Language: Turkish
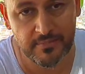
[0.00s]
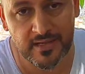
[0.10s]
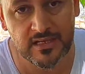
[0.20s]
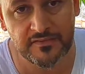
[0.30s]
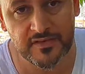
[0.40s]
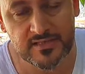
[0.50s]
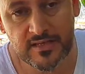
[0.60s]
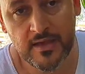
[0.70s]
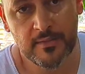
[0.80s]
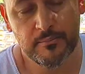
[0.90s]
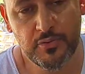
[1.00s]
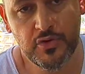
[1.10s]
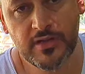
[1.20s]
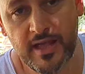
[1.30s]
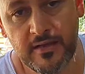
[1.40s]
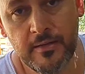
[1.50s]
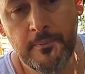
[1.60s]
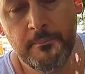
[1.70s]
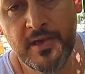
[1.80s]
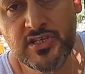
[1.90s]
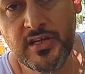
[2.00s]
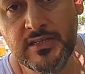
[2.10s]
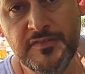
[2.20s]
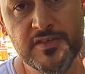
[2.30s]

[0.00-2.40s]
1-2 fıs, büyükler 5-6